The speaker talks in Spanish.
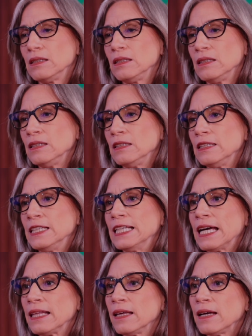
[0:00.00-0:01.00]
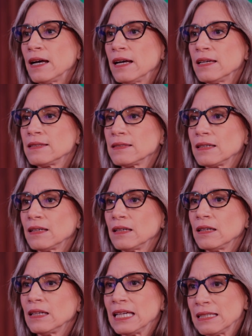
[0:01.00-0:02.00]
y, y la idea es
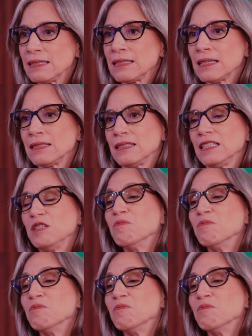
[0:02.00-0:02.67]
que esas y